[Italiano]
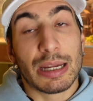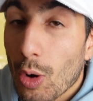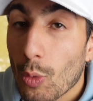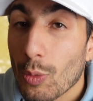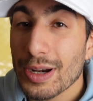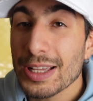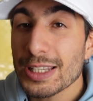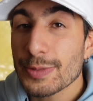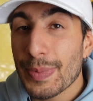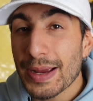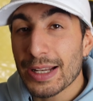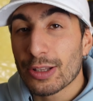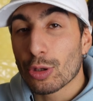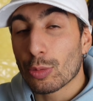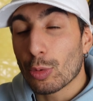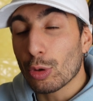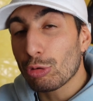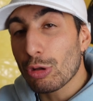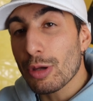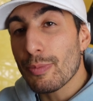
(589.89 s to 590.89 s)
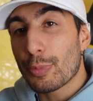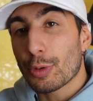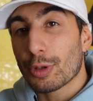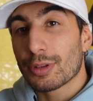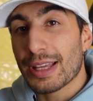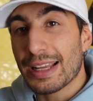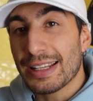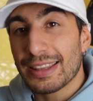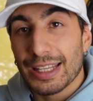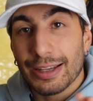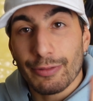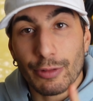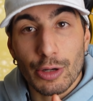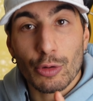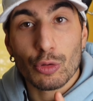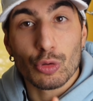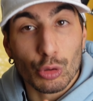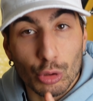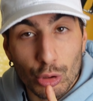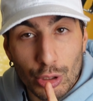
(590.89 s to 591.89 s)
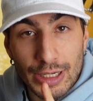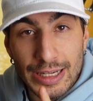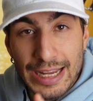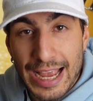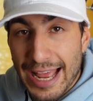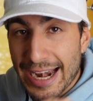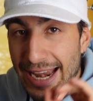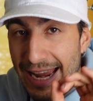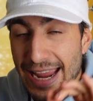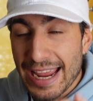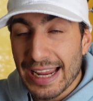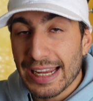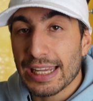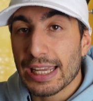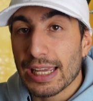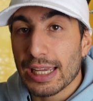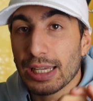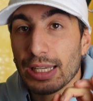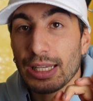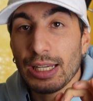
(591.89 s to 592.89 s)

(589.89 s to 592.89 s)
Un aspetto molto importante che volevo sottolineare è che